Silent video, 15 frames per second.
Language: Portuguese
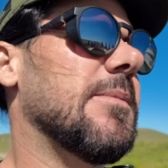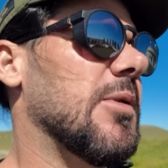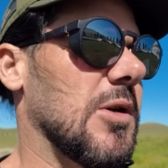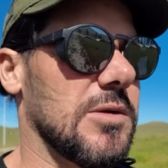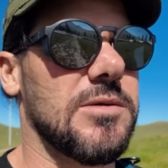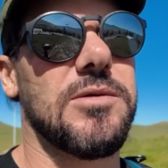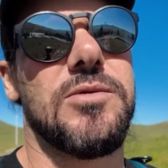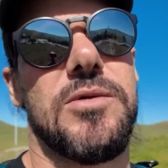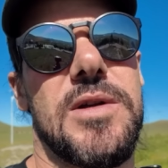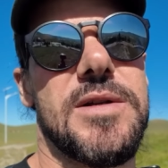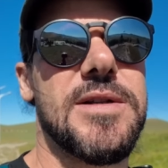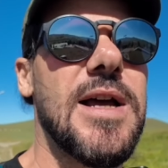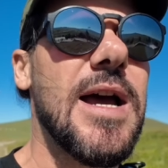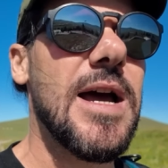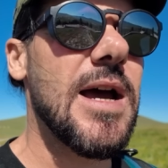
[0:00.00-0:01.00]
Pronto, tu
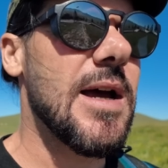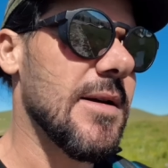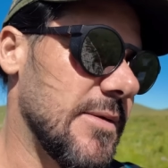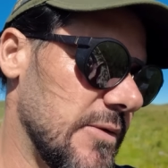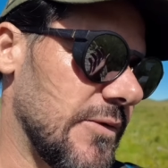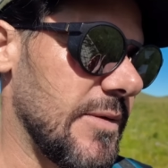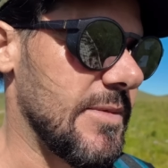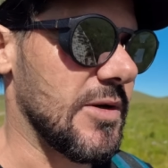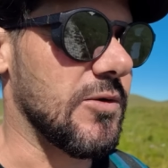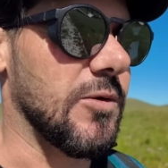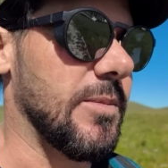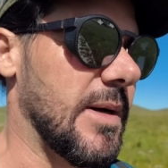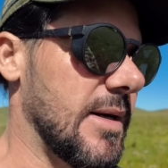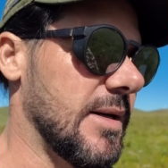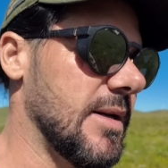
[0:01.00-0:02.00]
dizes: ah, não foi minha
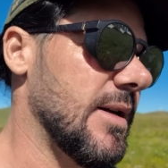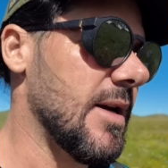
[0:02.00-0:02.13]
culpa.